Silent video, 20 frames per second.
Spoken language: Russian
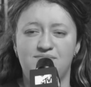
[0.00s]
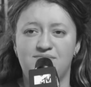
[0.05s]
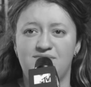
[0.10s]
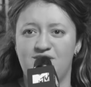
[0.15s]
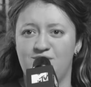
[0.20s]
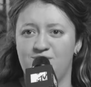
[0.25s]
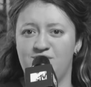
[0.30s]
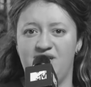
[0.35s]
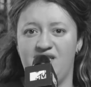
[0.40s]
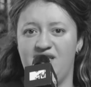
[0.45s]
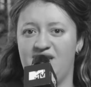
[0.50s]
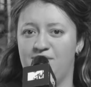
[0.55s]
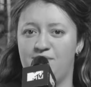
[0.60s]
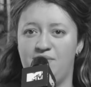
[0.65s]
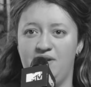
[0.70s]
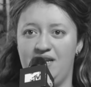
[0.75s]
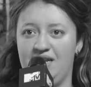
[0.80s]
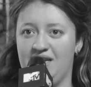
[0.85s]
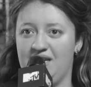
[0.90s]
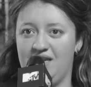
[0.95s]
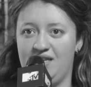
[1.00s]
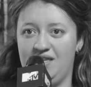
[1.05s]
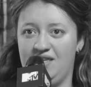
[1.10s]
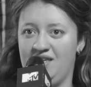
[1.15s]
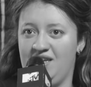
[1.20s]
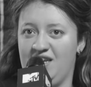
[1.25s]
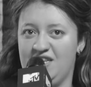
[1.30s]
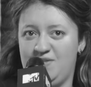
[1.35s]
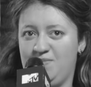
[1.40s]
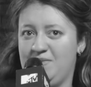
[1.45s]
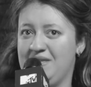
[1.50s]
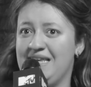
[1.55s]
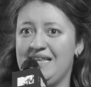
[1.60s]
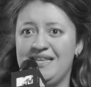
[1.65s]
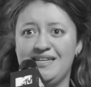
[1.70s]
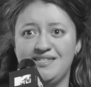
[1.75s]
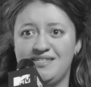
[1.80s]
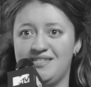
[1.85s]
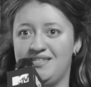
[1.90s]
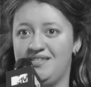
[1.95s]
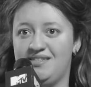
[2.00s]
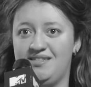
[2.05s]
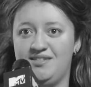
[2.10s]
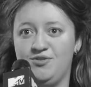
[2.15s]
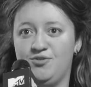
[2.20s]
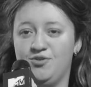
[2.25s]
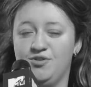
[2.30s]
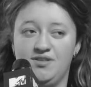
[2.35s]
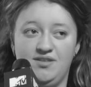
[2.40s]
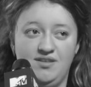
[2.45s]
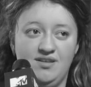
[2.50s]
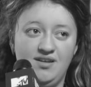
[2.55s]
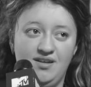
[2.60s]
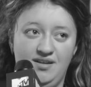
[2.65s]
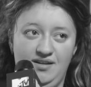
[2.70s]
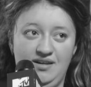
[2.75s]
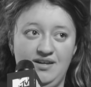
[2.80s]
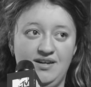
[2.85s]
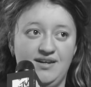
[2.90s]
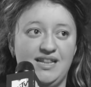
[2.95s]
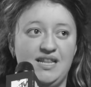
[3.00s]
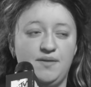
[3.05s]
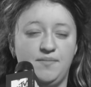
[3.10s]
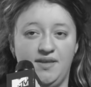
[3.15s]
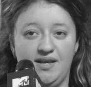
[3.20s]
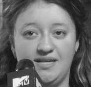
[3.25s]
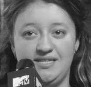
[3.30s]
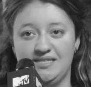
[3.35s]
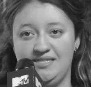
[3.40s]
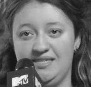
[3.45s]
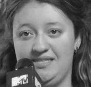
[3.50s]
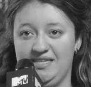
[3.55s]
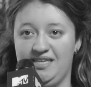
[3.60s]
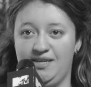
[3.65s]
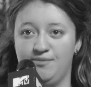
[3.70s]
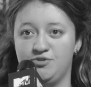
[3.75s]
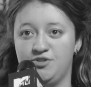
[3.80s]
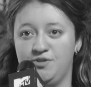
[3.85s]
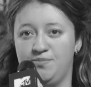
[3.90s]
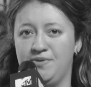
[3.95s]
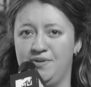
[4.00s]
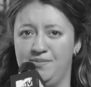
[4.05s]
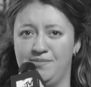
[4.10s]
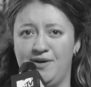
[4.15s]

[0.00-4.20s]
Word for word: Мое мнение об Олеге не изменилось. Он для меня остался таким же